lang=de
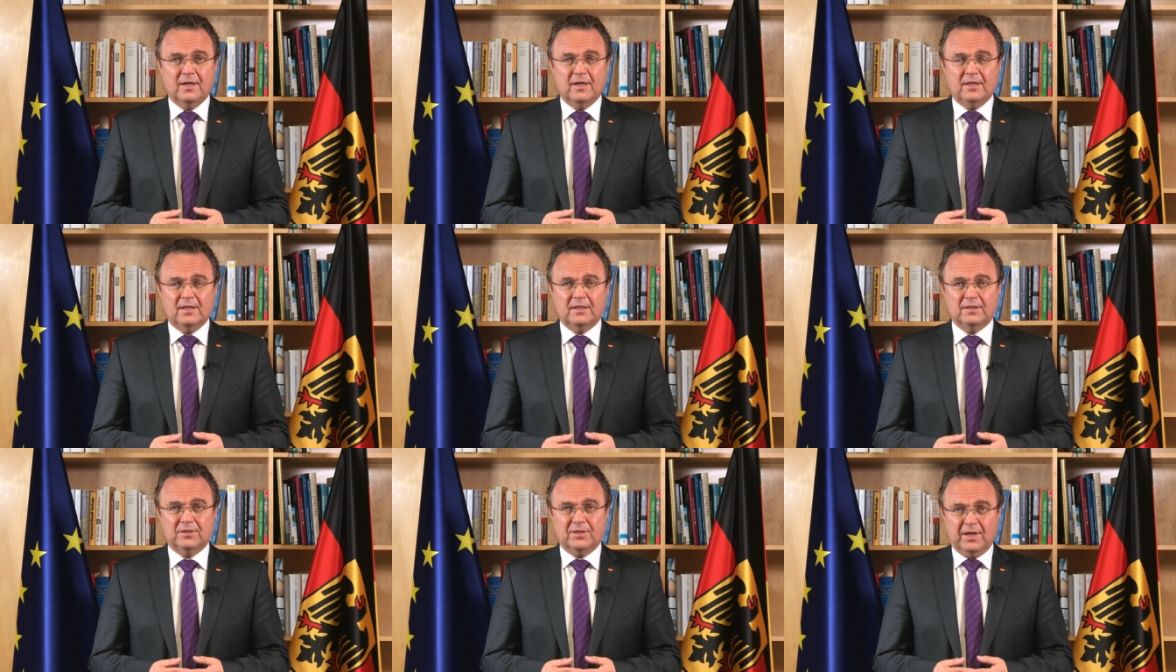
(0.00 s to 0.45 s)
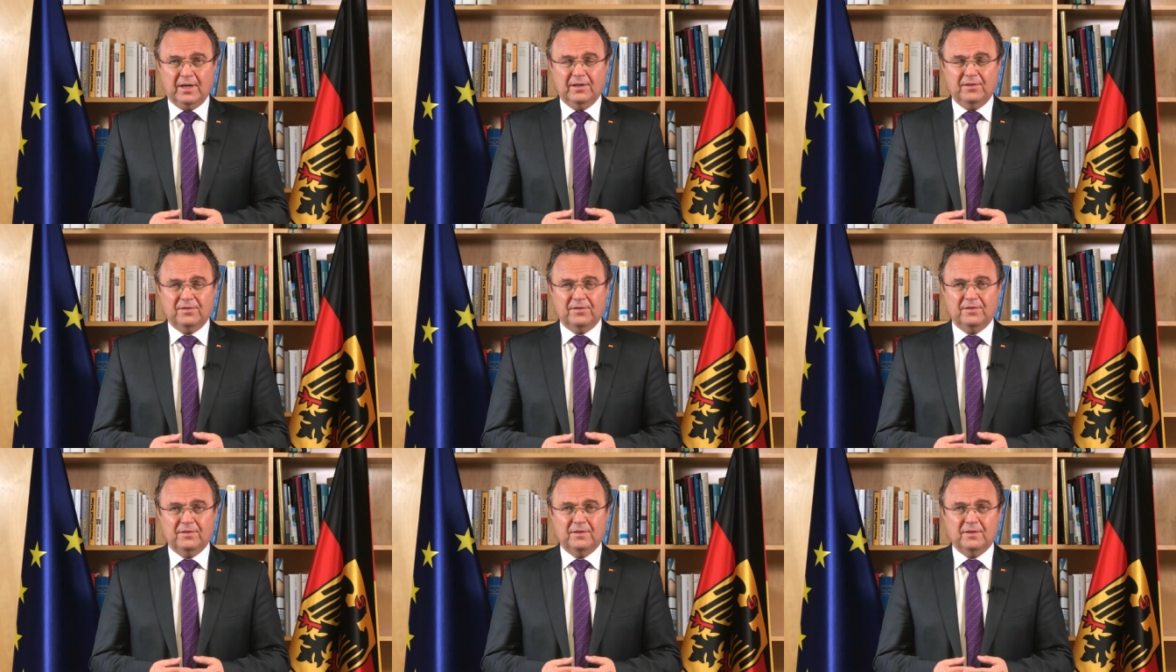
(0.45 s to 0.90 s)
äh,
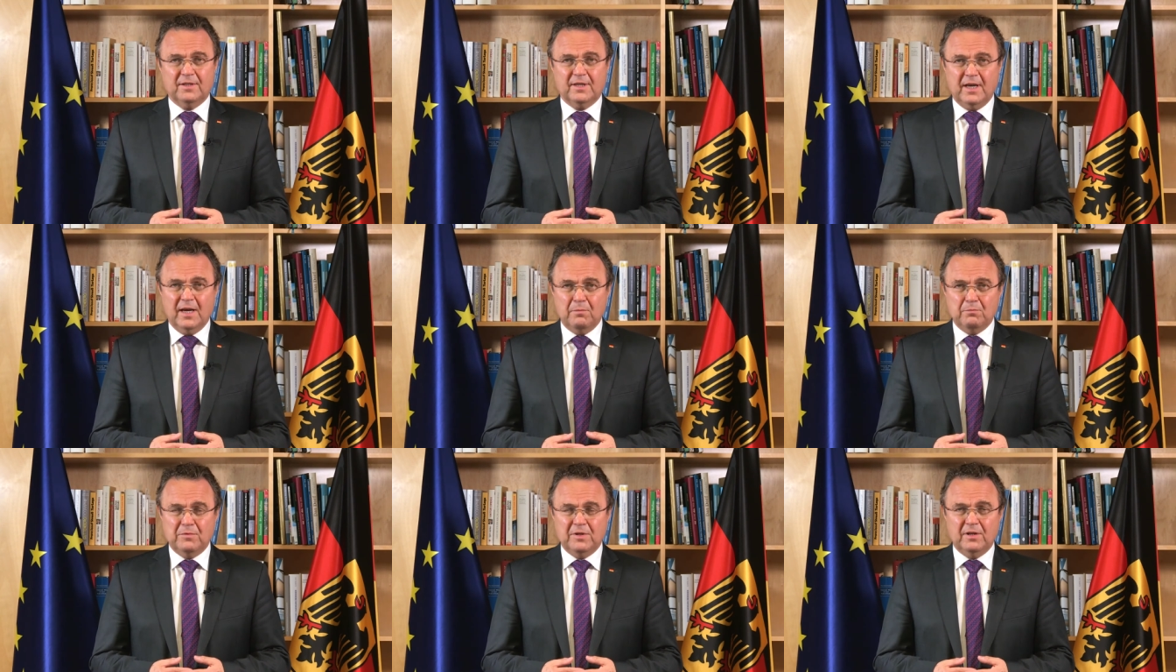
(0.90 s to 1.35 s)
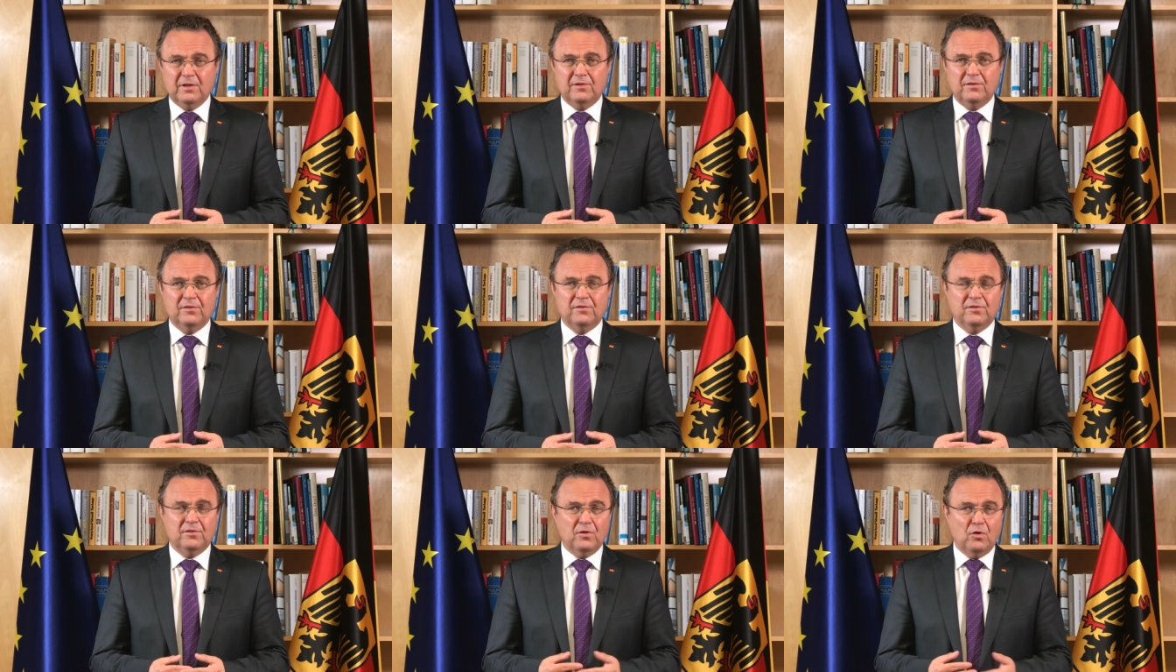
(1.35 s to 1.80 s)
Dresden,
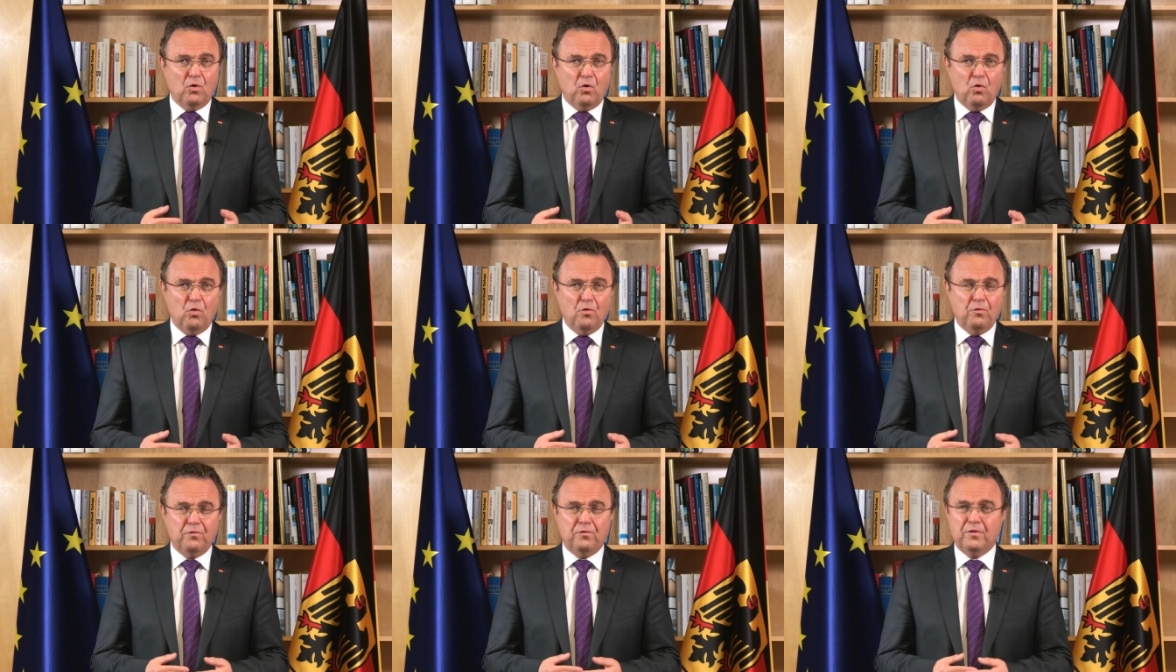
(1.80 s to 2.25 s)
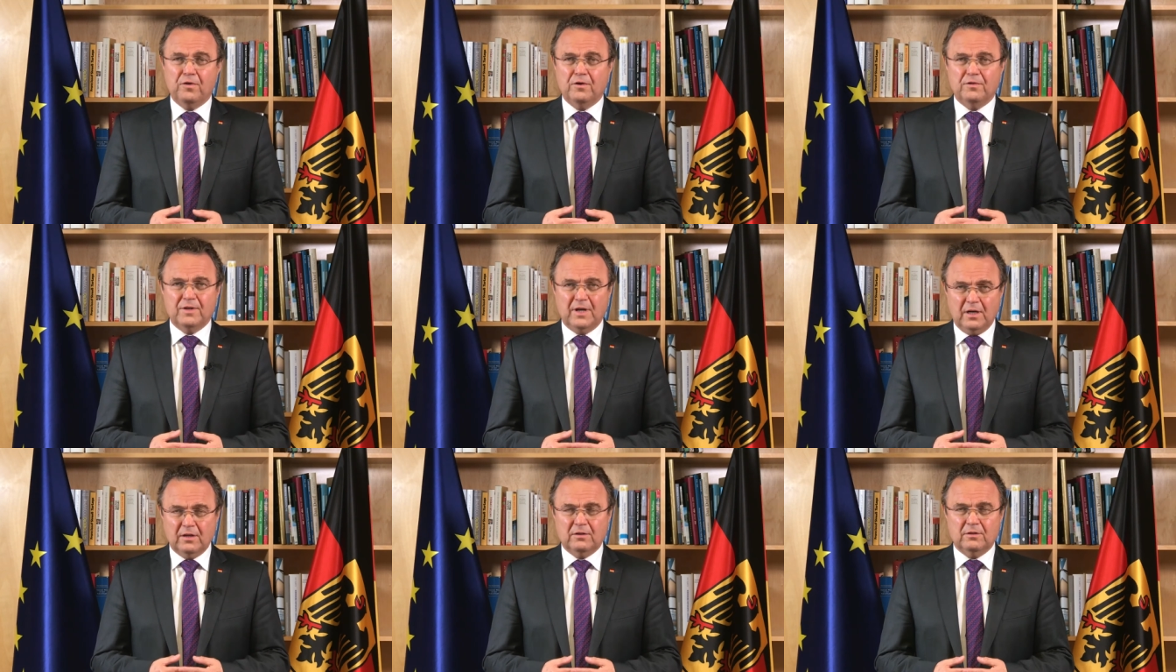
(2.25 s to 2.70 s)
Chemnitz, Hof äh,
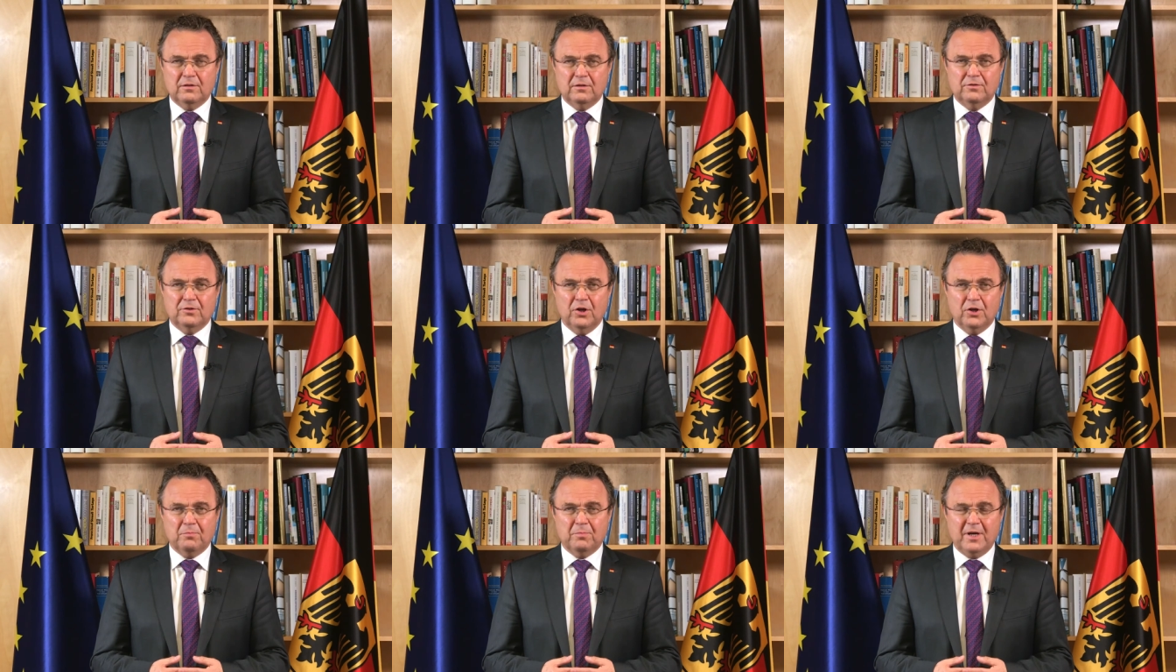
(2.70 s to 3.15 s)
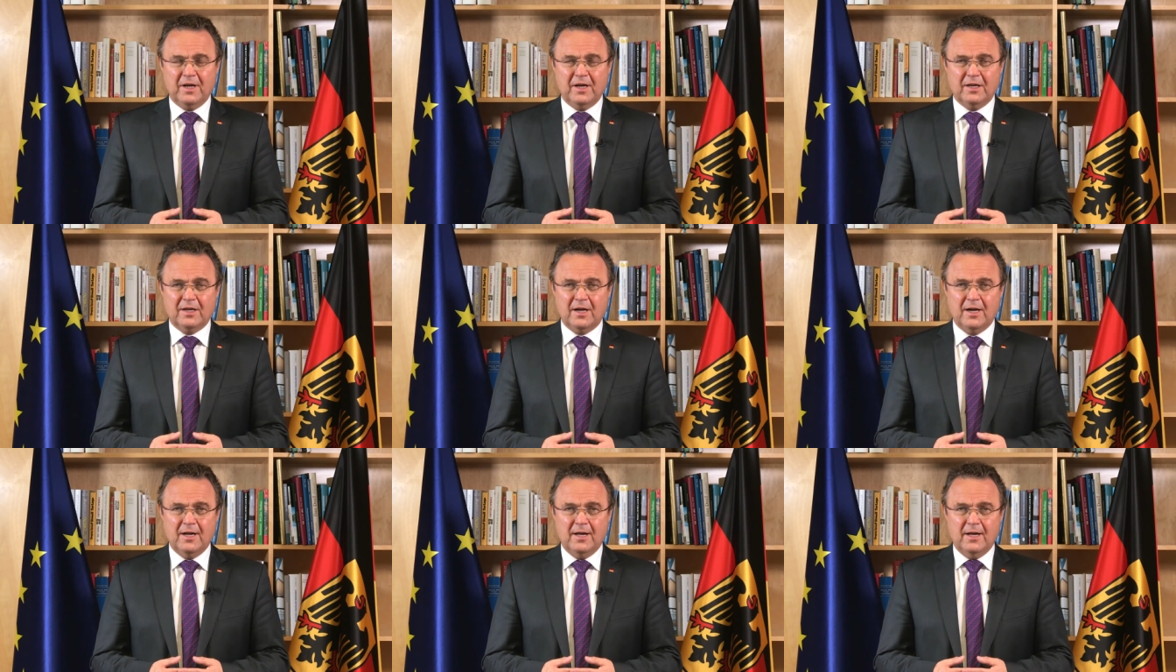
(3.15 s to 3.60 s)
nach Nürnberg.